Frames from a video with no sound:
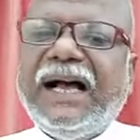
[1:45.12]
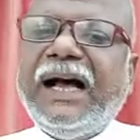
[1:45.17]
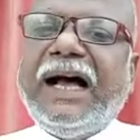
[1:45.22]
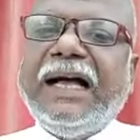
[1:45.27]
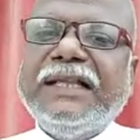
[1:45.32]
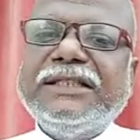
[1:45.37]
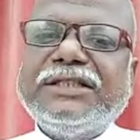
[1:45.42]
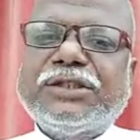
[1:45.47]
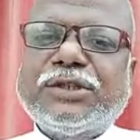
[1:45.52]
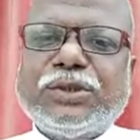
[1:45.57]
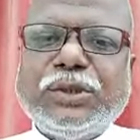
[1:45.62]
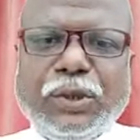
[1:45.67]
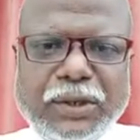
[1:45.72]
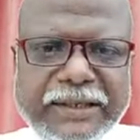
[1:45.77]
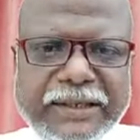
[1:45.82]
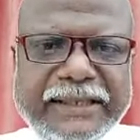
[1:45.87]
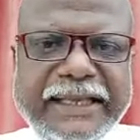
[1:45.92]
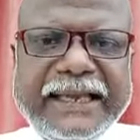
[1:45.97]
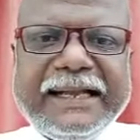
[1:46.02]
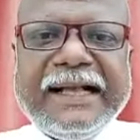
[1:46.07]
आज
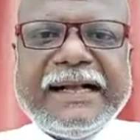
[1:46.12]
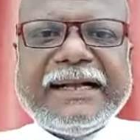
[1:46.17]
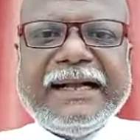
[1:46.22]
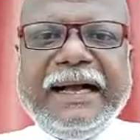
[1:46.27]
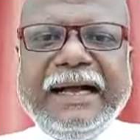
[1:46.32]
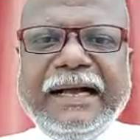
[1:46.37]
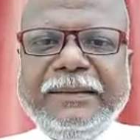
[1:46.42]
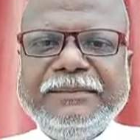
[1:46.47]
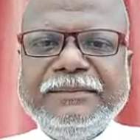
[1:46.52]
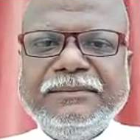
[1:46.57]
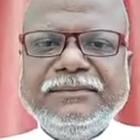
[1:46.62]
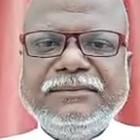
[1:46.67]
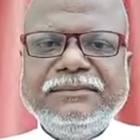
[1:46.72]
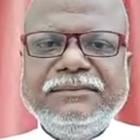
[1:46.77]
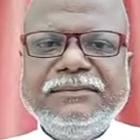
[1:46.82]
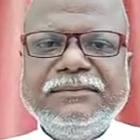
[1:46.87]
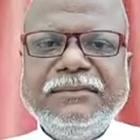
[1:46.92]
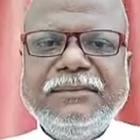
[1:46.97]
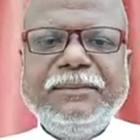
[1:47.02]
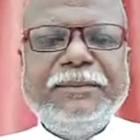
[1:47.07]
तोड़ने का काम
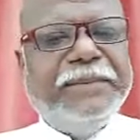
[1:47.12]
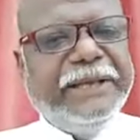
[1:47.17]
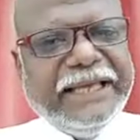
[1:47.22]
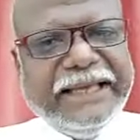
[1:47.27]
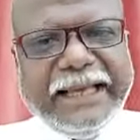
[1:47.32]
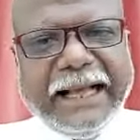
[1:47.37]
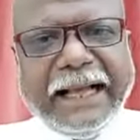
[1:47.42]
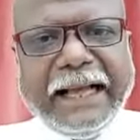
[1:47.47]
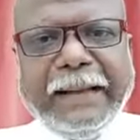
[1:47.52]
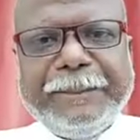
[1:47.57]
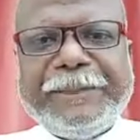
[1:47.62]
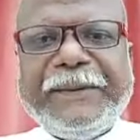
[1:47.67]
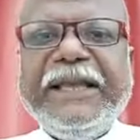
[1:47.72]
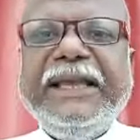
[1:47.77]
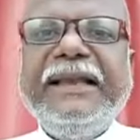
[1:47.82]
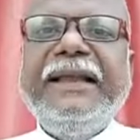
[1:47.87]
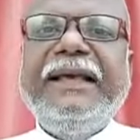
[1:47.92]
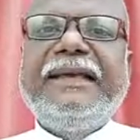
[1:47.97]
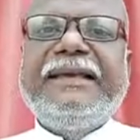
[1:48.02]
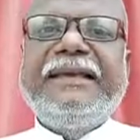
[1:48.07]
भी आप
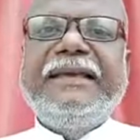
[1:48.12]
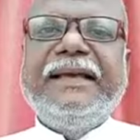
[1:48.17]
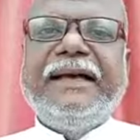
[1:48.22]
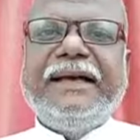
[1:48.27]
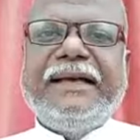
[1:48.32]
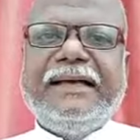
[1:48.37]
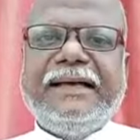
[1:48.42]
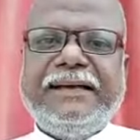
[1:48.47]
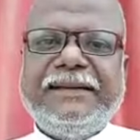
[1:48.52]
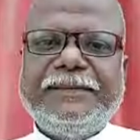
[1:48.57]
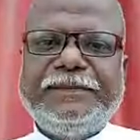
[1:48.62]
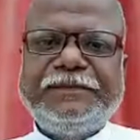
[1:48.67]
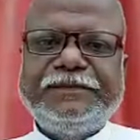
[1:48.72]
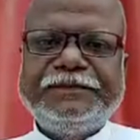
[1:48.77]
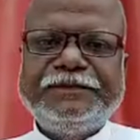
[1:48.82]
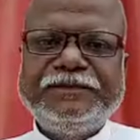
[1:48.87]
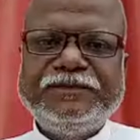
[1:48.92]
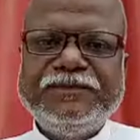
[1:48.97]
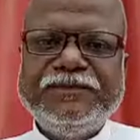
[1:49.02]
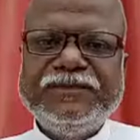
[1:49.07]
ही ने किया है
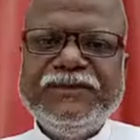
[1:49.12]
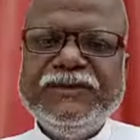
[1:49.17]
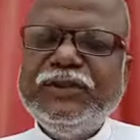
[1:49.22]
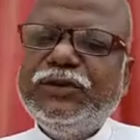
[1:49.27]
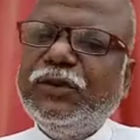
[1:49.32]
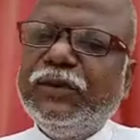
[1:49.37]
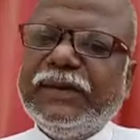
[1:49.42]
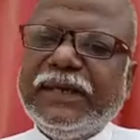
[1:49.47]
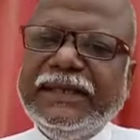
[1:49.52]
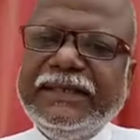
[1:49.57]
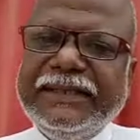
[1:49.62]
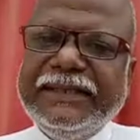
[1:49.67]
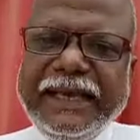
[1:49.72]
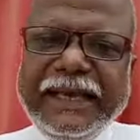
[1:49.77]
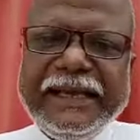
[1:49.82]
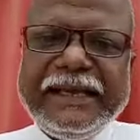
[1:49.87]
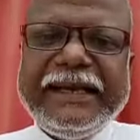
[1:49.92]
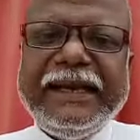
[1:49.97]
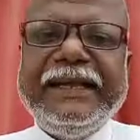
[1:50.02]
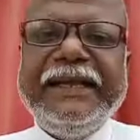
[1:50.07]
क्योंकि
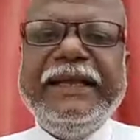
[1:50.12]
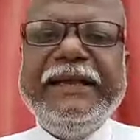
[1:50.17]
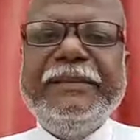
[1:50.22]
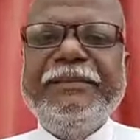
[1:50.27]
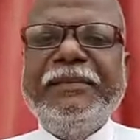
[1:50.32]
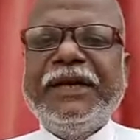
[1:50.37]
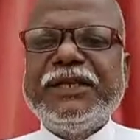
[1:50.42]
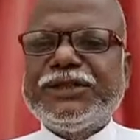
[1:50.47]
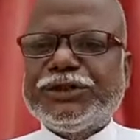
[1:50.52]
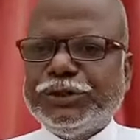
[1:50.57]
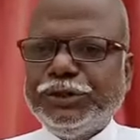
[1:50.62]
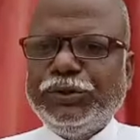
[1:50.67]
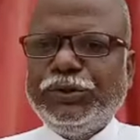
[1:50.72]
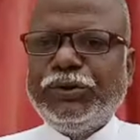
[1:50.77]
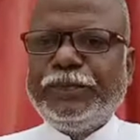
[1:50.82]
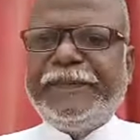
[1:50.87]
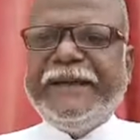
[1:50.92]
ये गरीब मजदूर